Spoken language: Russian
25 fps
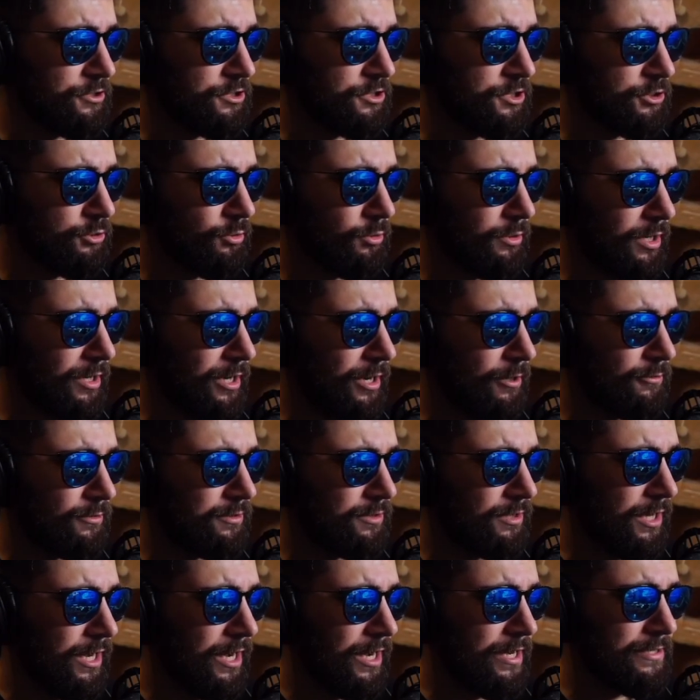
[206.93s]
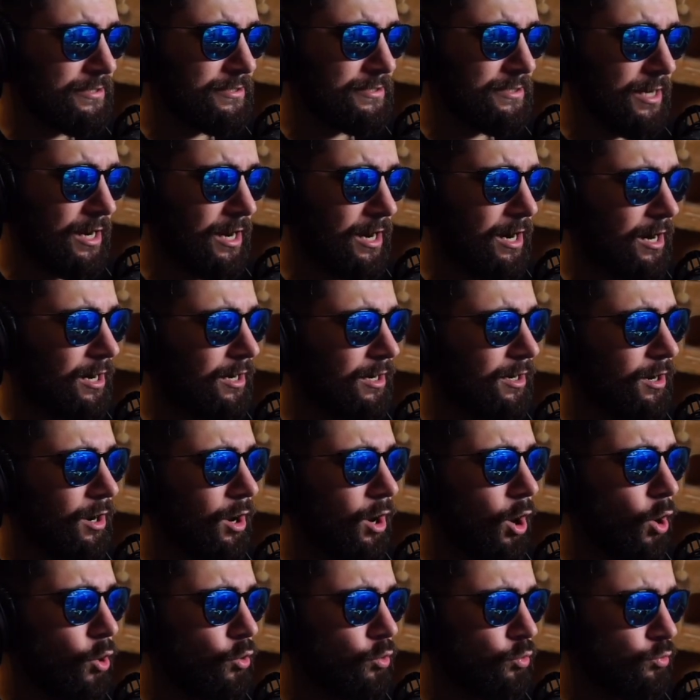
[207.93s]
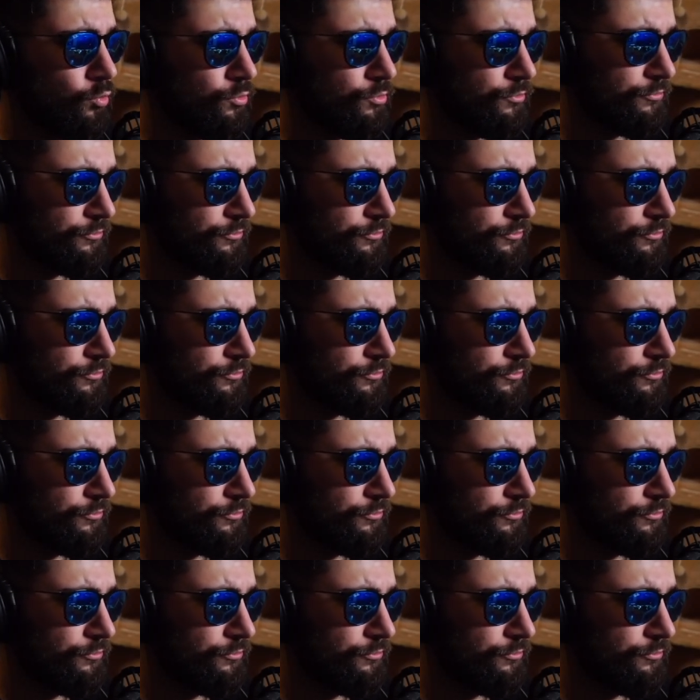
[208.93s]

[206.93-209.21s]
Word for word: тикток аккаунт Lights are off.